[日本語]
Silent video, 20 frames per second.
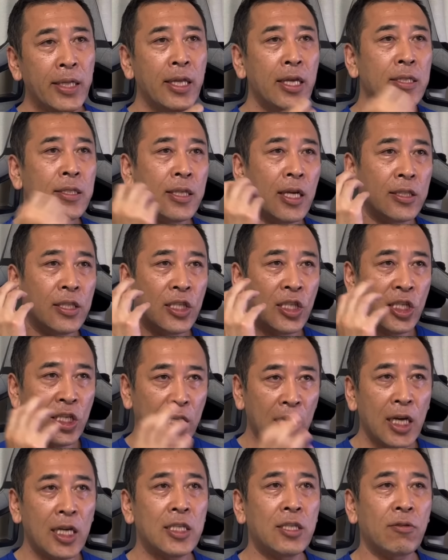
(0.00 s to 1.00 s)
デンさんに
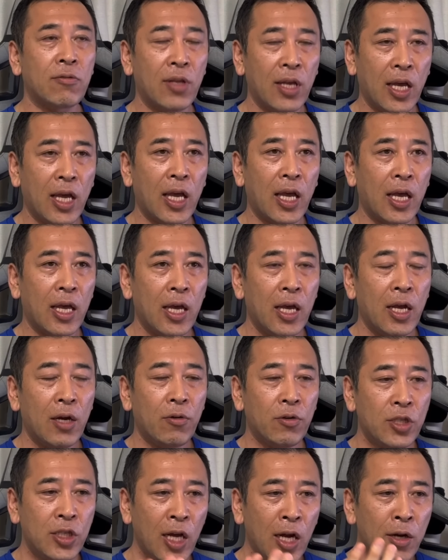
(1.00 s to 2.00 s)
近い人で、
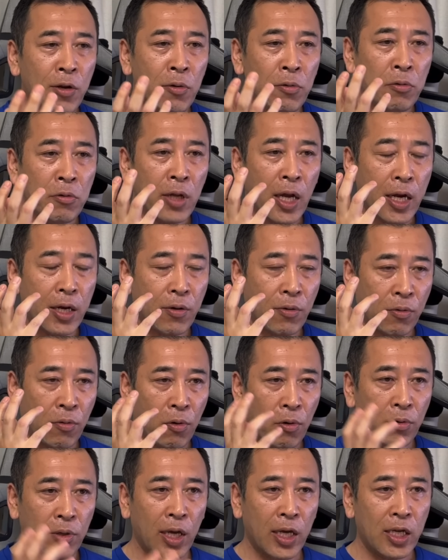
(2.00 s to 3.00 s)
ロシア領土内の
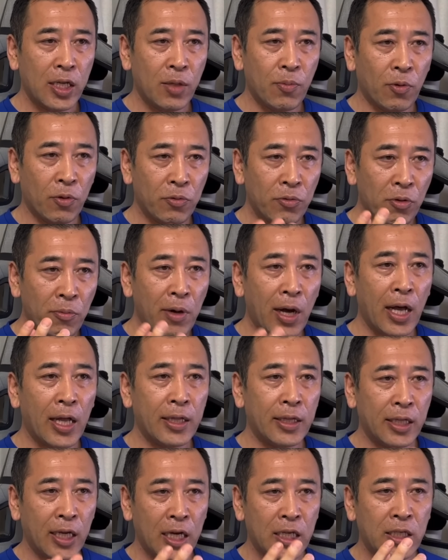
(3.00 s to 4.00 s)
攻撃に最も
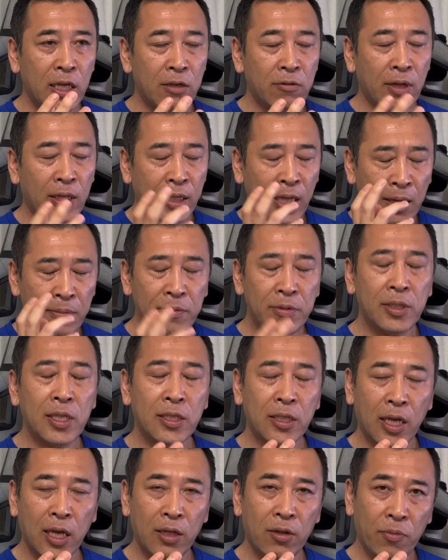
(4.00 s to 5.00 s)
反対しているのは多分で
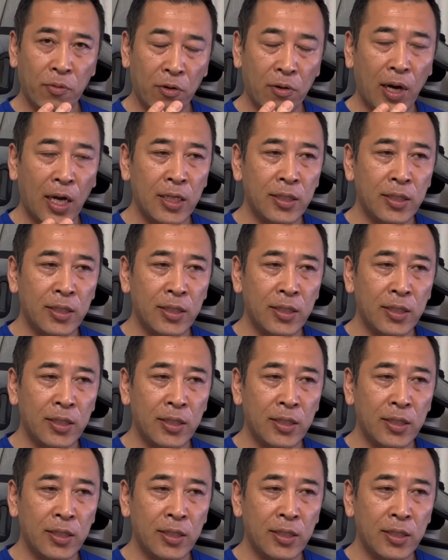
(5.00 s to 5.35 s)
すけれども、